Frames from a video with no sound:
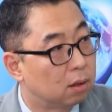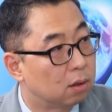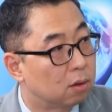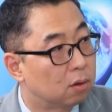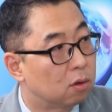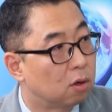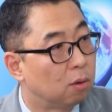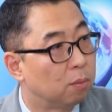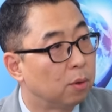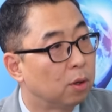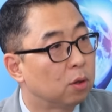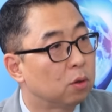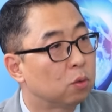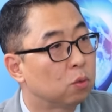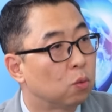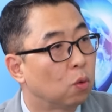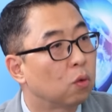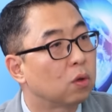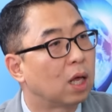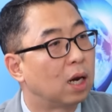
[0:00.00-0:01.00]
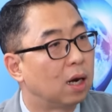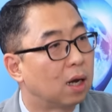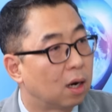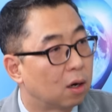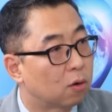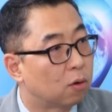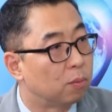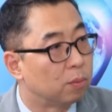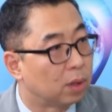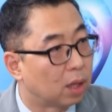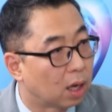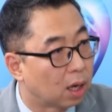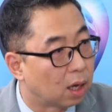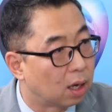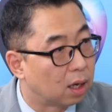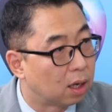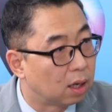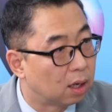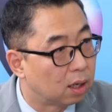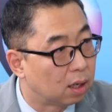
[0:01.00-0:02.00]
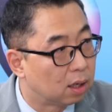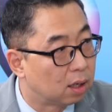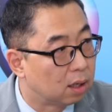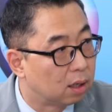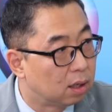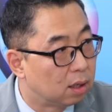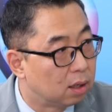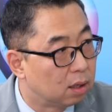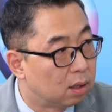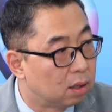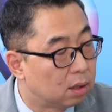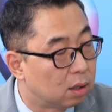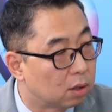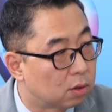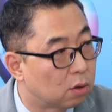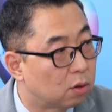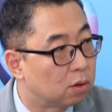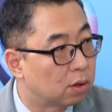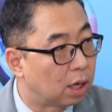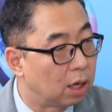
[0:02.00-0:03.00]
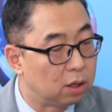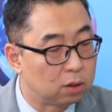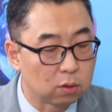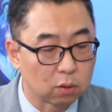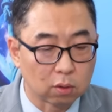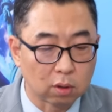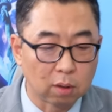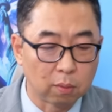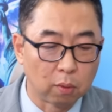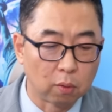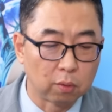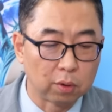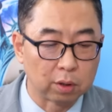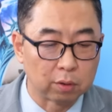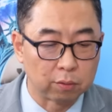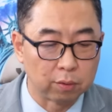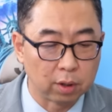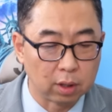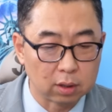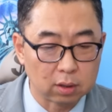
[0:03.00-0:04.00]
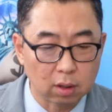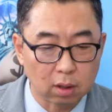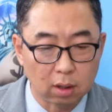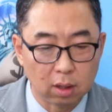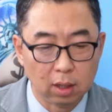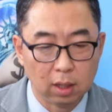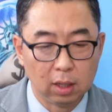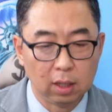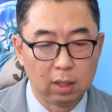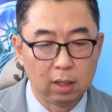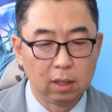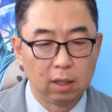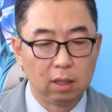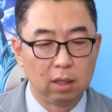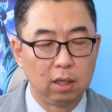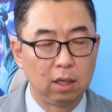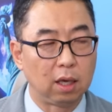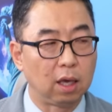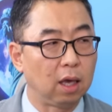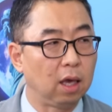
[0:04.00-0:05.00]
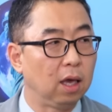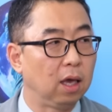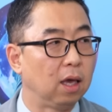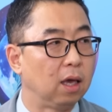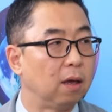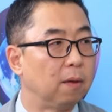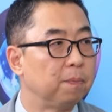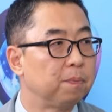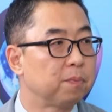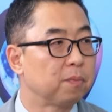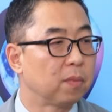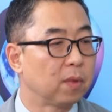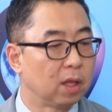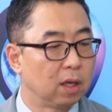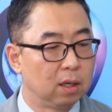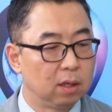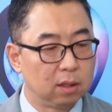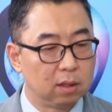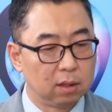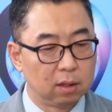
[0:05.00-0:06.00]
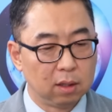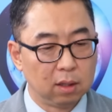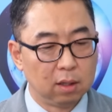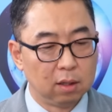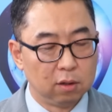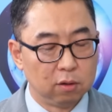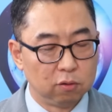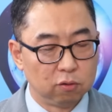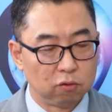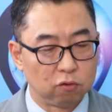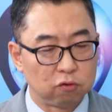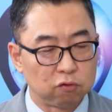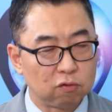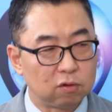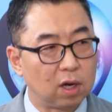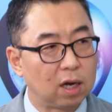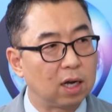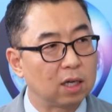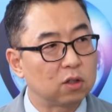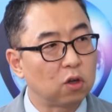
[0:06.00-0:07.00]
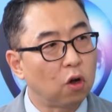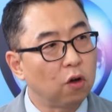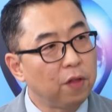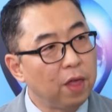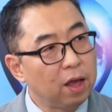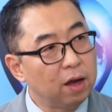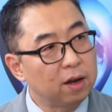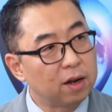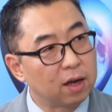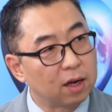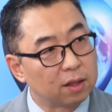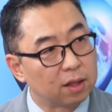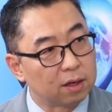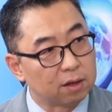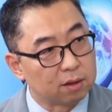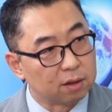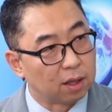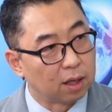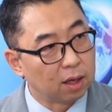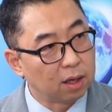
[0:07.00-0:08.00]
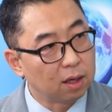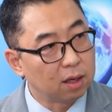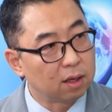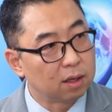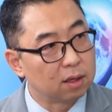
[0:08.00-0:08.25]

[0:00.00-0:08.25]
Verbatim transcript: 그러면 또 날아갈 겁니다. 음. 저는 개인적으로 이렇게 보고 있고요. 그래서 이게 주가가 선행을 해야 되는데